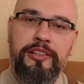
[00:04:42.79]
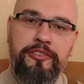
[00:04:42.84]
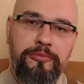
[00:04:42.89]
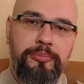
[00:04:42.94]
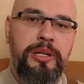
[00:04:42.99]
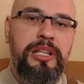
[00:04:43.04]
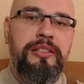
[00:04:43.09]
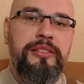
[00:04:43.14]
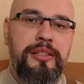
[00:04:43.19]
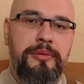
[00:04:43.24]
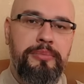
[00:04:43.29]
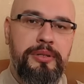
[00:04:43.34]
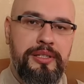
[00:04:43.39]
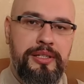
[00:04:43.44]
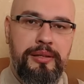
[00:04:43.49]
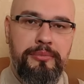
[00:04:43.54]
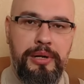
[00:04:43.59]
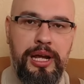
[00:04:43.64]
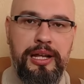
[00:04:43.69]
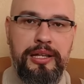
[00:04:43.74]
И в принципе
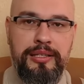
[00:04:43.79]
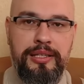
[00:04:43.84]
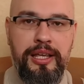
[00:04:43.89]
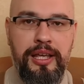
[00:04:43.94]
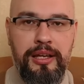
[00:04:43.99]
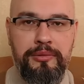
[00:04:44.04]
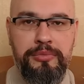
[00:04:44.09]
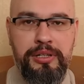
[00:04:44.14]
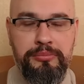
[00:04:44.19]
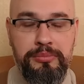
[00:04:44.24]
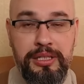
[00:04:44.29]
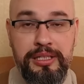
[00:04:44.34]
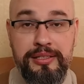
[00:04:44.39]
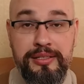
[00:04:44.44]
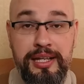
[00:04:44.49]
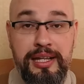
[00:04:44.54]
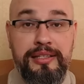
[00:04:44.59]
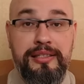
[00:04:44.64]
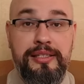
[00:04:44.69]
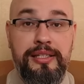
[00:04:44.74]
сама идея
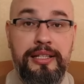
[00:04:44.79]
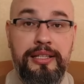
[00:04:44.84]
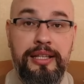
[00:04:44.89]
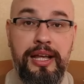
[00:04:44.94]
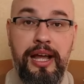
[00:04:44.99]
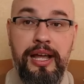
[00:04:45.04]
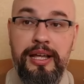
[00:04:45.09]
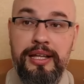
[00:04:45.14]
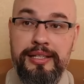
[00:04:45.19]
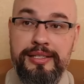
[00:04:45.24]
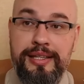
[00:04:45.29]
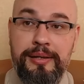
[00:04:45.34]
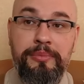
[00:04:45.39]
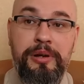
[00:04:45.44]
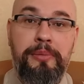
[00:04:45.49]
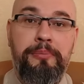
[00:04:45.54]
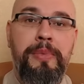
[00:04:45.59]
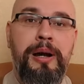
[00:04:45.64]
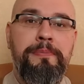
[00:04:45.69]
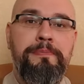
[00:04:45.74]
мобилизации, да,
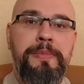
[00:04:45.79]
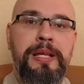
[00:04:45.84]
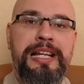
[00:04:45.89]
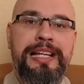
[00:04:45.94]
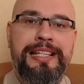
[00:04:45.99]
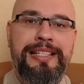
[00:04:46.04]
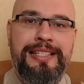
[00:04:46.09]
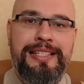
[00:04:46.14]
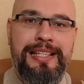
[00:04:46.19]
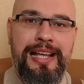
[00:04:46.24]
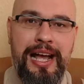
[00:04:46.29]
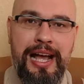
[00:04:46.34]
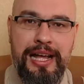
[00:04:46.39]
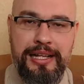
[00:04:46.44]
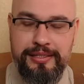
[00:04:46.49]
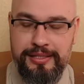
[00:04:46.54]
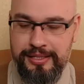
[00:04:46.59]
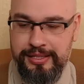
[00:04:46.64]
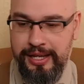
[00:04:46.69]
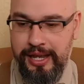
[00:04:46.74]
сама
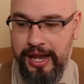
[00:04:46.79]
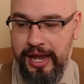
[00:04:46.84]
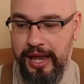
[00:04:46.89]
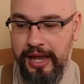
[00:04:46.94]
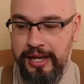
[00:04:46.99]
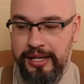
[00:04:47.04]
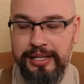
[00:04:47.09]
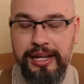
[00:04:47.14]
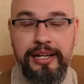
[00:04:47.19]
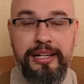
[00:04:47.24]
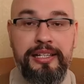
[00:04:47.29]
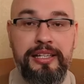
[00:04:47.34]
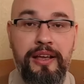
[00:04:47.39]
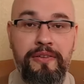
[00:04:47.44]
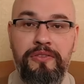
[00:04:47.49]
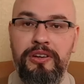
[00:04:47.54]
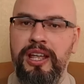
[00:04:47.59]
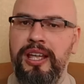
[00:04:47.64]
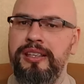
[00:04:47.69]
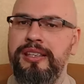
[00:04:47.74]
мобилизация как
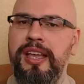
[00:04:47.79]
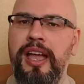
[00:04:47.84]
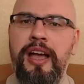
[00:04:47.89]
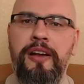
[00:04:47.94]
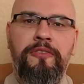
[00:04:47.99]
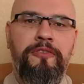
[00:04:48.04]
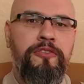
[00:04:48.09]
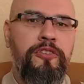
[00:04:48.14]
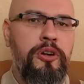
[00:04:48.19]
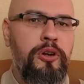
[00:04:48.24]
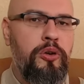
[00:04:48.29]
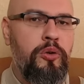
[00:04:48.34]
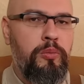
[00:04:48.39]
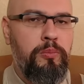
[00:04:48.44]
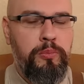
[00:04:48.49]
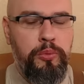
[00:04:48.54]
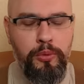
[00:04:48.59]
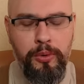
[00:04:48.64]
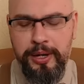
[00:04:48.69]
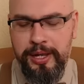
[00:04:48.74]
явление в
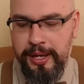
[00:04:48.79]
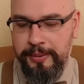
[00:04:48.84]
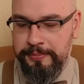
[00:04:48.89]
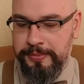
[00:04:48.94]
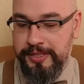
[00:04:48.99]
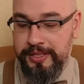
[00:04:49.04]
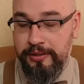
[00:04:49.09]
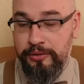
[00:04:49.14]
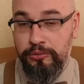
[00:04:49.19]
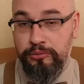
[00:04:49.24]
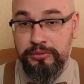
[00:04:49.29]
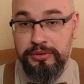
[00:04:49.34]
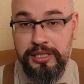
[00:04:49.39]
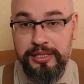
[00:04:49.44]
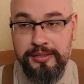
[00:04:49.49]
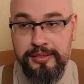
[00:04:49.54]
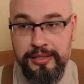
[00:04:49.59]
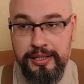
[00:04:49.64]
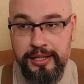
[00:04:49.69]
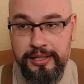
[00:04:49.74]
любой абсолютно
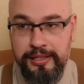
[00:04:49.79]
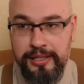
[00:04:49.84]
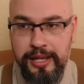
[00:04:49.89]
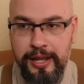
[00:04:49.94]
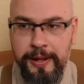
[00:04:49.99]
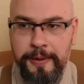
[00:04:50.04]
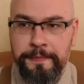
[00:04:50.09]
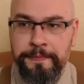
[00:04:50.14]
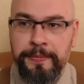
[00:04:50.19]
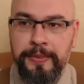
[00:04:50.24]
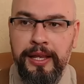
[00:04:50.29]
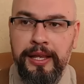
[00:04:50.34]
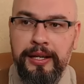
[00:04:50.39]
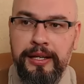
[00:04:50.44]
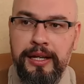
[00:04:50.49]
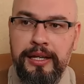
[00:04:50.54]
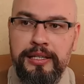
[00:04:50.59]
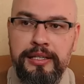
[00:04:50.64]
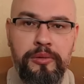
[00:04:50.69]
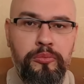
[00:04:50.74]
стране
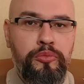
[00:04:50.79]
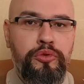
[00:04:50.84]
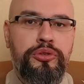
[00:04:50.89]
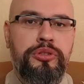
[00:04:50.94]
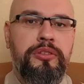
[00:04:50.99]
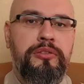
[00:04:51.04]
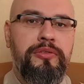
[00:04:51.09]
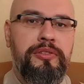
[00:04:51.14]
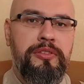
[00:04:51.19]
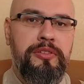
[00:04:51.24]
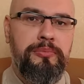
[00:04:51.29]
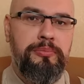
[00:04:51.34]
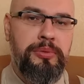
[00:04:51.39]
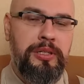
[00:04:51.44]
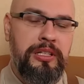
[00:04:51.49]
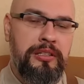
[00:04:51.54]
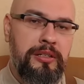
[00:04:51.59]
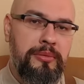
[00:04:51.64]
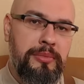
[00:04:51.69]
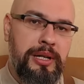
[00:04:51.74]
э, не может
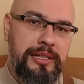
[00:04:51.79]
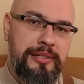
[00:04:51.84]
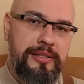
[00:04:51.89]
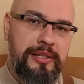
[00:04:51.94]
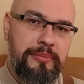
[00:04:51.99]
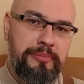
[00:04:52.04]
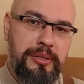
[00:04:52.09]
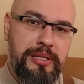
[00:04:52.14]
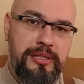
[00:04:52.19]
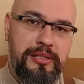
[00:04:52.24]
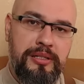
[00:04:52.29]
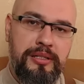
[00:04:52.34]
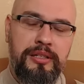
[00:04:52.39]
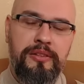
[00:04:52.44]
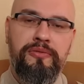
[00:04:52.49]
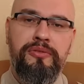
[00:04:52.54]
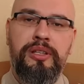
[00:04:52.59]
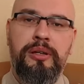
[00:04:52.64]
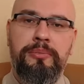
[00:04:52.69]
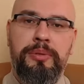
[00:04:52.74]
приниматься
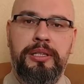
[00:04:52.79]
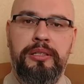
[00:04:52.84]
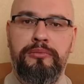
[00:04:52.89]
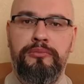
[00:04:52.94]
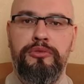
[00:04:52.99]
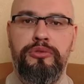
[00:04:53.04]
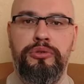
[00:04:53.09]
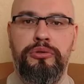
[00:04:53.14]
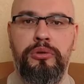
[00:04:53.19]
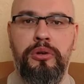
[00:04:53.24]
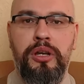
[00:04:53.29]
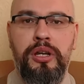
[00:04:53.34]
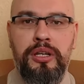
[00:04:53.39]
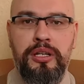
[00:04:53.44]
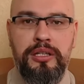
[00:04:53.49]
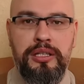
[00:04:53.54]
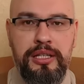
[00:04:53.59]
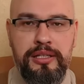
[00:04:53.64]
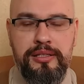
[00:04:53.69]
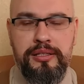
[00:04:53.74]
позитивно, потому что
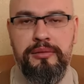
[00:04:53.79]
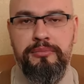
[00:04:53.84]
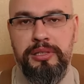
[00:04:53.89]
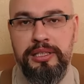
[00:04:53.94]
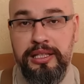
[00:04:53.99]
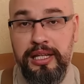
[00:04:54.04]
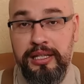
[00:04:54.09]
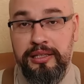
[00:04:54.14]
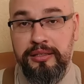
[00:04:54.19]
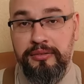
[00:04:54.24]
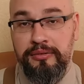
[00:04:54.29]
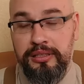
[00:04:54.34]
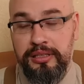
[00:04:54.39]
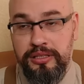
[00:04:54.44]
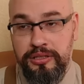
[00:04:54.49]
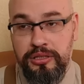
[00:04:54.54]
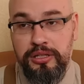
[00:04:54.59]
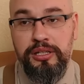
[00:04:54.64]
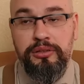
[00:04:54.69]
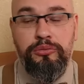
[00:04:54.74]
если мы до этого
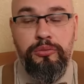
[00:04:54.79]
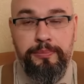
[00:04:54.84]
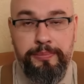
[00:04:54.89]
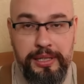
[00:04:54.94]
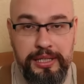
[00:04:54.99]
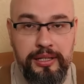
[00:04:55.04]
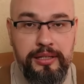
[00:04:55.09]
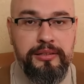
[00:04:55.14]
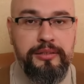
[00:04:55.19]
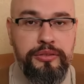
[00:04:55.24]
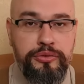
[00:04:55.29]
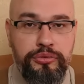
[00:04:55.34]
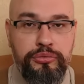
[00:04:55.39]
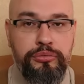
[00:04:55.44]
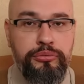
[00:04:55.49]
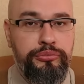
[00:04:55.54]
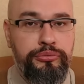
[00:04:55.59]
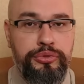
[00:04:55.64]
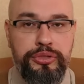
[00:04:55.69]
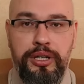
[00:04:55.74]
дошли, то понятно,
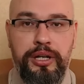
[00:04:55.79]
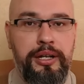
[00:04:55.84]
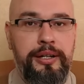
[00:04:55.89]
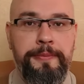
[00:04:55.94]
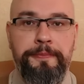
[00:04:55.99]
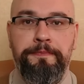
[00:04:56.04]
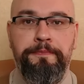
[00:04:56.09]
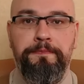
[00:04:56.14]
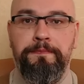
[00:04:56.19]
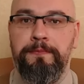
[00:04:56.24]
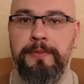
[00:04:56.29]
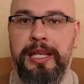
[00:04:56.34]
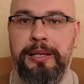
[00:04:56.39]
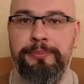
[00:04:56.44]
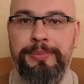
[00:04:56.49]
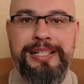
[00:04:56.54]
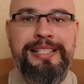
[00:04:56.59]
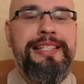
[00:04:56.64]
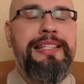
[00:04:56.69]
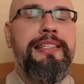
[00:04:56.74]
что уже
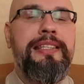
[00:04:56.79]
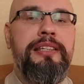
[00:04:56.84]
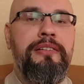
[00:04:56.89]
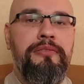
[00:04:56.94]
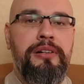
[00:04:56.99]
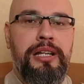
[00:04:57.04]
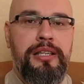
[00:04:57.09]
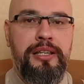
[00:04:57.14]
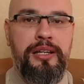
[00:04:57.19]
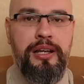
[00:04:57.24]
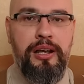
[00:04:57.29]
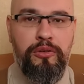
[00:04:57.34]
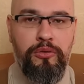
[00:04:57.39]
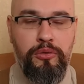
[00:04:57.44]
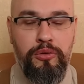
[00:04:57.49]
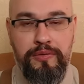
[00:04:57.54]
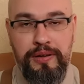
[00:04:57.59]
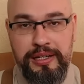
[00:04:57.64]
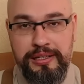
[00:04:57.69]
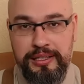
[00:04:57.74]
позитива
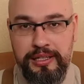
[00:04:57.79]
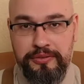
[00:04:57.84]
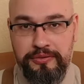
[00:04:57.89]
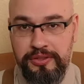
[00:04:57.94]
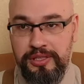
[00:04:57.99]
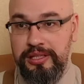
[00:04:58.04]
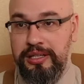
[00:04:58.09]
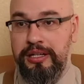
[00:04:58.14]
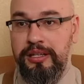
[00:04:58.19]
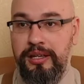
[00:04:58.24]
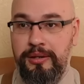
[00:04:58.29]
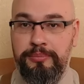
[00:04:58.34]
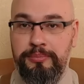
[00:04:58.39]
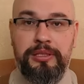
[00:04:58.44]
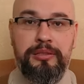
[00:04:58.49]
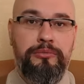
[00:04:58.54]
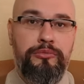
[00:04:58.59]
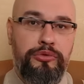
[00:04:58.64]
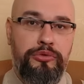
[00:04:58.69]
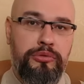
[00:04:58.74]
никакого нет в стране,
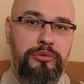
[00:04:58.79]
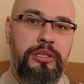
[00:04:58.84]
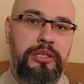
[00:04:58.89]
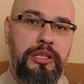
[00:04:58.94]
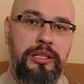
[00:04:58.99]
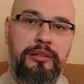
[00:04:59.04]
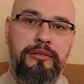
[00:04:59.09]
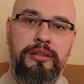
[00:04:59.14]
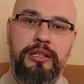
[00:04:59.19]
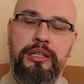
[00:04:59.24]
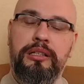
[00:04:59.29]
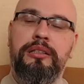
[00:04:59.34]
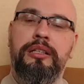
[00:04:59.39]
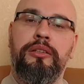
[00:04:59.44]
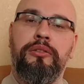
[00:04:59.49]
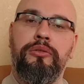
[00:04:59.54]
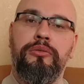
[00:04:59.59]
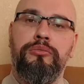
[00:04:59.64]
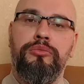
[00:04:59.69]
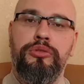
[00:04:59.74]
потому что это говорит о
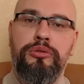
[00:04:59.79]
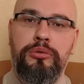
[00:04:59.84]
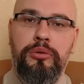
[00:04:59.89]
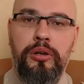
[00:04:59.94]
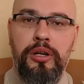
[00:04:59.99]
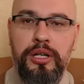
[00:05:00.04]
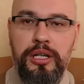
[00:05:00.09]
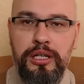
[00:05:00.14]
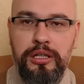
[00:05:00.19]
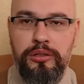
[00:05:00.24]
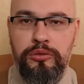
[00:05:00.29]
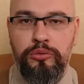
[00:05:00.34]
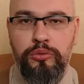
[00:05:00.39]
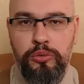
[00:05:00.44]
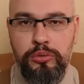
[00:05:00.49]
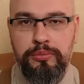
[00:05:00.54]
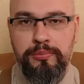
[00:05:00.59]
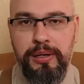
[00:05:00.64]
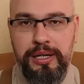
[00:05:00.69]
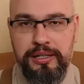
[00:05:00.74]
том, что
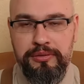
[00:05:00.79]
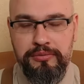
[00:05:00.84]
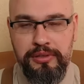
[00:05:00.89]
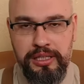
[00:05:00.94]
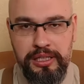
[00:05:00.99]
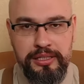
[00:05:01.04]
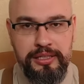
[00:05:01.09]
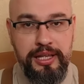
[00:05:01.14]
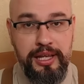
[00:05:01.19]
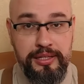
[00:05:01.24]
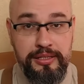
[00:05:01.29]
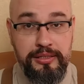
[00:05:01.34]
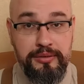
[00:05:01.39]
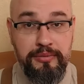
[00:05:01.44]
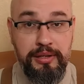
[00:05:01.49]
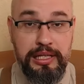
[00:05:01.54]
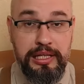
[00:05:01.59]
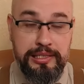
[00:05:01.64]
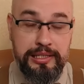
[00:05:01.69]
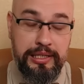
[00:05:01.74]
идут боевые
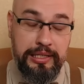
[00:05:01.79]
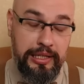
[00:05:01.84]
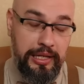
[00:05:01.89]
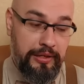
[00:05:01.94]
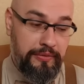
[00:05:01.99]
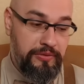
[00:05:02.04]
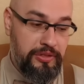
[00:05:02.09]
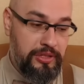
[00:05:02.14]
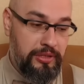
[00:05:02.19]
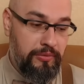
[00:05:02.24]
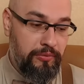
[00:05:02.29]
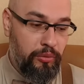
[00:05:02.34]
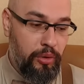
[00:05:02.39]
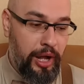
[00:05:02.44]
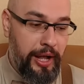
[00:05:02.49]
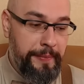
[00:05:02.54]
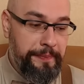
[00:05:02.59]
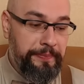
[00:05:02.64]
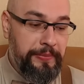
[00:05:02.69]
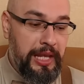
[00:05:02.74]
действия, скорее всего.
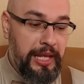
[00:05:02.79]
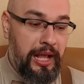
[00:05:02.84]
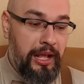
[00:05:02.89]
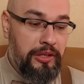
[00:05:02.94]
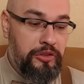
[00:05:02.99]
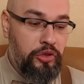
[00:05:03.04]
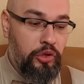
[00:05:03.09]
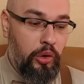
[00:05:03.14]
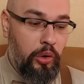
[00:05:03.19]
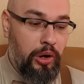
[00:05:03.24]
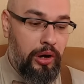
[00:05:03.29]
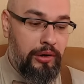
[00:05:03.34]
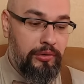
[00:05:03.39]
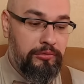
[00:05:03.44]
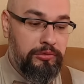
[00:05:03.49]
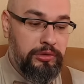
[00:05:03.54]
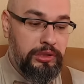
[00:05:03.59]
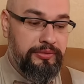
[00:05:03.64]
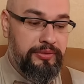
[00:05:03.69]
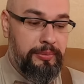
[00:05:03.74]
Но
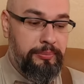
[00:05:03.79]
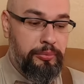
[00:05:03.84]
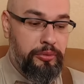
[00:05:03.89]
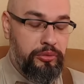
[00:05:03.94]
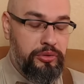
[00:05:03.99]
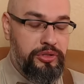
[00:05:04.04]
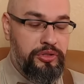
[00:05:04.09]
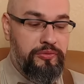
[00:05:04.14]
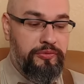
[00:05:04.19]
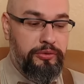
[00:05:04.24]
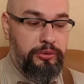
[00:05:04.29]
вот вопрос в